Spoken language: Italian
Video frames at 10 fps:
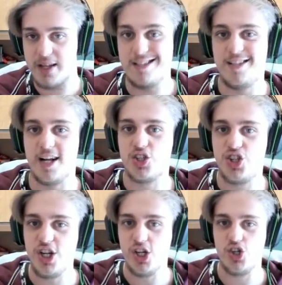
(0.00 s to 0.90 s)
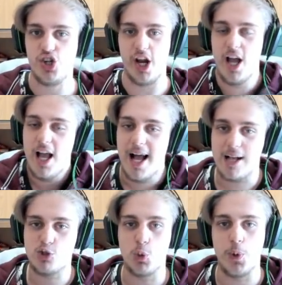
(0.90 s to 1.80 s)
che si accinge
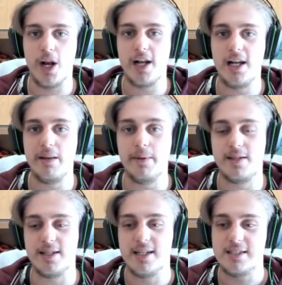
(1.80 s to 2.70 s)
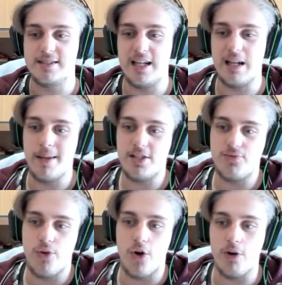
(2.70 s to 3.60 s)
a superare il limite della base
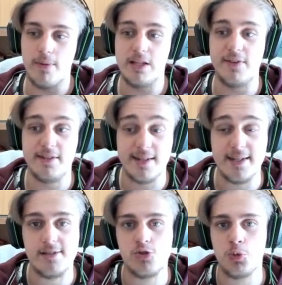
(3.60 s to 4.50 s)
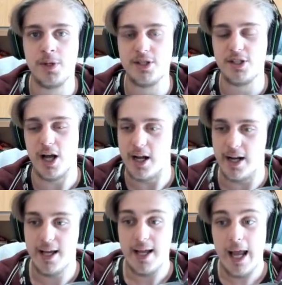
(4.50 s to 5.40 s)
form e diventare il Super
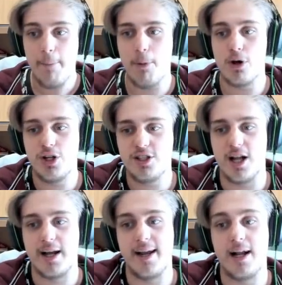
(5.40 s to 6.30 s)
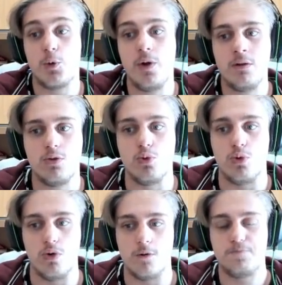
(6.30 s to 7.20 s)
Saiyan e poi ci sta che al quinto
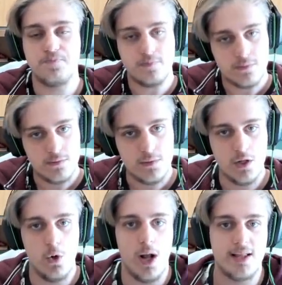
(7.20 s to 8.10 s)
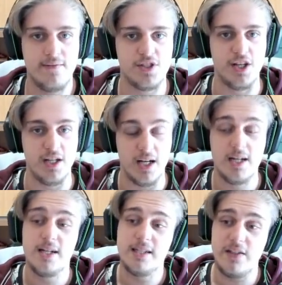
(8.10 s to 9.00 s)
turno quell'active skill
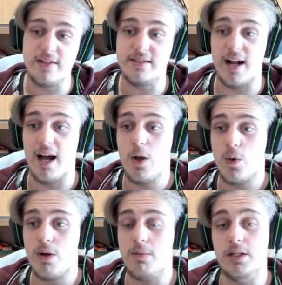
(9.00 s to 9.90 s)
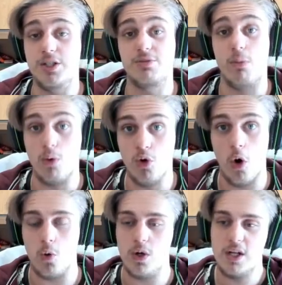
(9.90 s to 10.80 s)
diventerà quel bellissimo
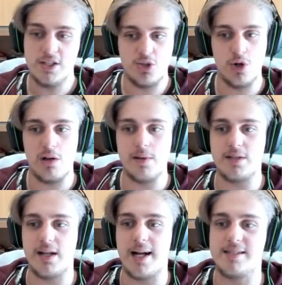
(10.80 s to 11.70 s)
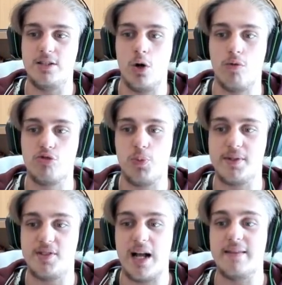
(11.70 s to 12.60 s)
Goku. Sicuramente ragazzi il Goku
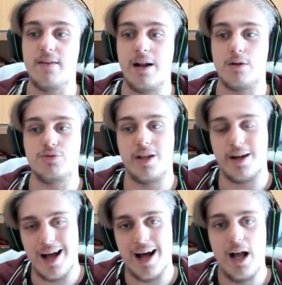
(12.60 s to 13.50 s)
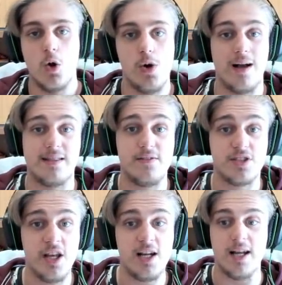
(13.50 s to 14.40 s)
Super Saiyan la otterrà quell'active
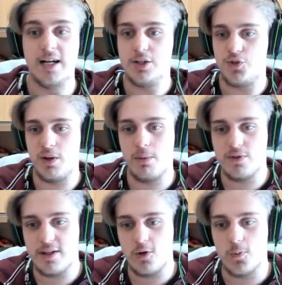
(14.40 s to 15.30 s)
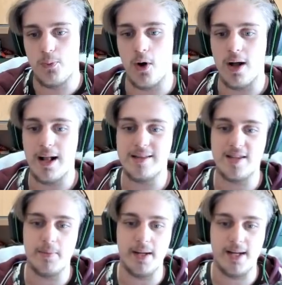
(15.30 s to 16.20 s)
skill, dovremmo vedere un po'
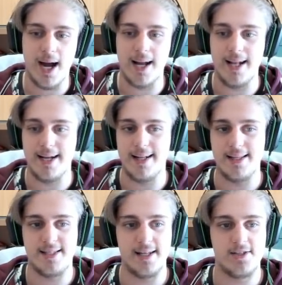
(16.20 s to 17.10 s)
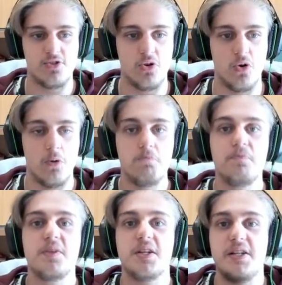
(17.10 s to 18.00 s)
altre meccaniche, nel senso
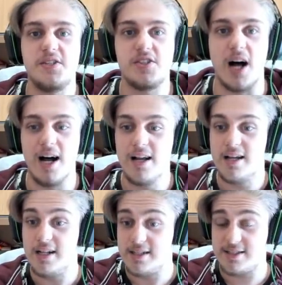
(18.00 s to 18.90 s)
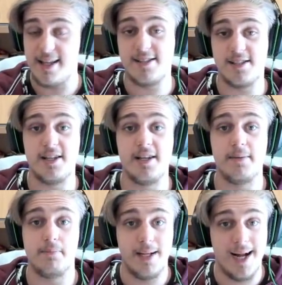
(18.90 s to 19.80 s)
chissà,
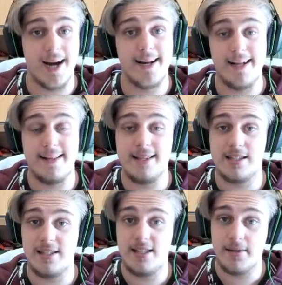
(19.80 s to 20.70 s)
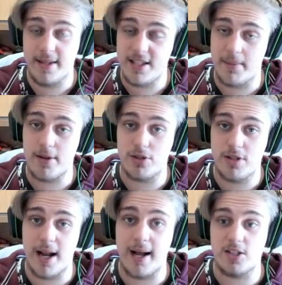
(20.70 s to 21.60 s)
stesse meccaniche di, di, di Zamasu e
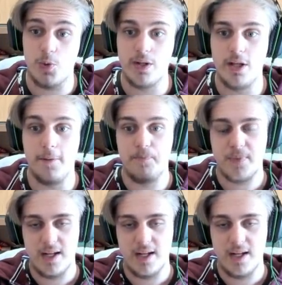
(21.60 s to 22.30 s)
Trunks, quindi